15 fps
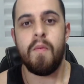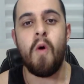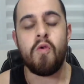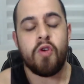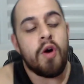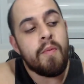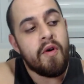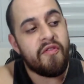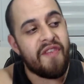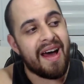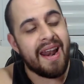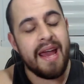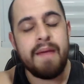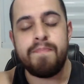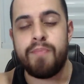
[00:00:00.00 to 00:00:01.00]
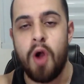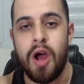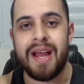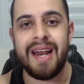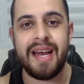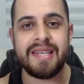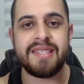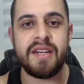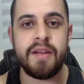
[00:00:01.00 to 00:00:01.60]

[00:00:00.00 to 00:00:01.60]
Bom, como como eu falei, Brock Lesnar